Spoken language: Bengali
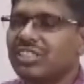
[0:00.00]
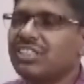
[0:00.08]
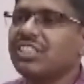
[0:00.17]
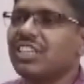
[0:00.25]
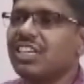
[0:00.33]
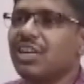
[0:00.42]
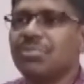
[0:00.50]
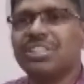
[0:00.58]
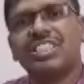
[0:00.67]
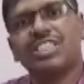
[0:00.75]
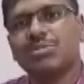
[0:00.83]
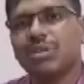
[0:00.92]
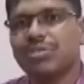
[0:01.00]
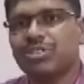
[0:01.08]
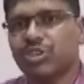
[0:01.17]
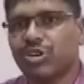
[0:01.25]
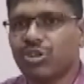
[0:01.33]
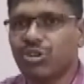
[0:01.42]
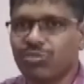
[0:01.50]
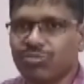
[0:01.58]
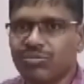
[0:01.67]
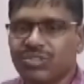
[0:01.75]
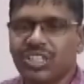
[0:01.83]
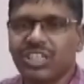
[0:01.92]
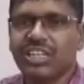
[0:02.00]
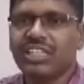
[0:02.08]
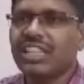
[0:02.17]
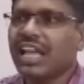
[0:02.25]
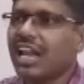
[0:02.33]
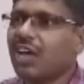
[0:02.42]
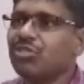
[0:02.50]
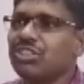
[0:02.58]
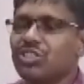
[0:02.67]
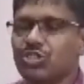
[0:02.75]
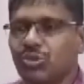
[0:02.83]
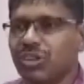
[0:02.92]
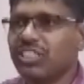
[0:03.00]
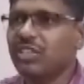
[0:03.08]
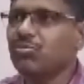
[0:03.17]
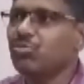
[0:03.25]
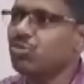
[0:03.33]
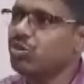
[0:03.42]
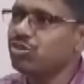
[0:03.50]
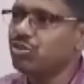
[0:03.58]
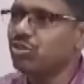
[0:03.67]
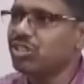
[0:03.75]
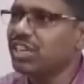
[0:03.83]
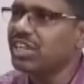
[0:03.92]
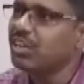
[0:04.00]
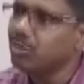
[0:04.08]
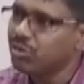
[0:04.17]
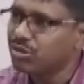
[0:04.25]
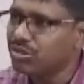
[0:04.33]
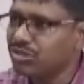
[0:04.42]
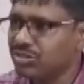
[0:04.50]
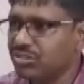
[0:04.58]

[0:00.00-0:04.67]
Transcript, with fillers: যিনি কিনা বিশেষভাবে সক্ষম তারাও যে সমাজের মূল স্রোতেরই লোক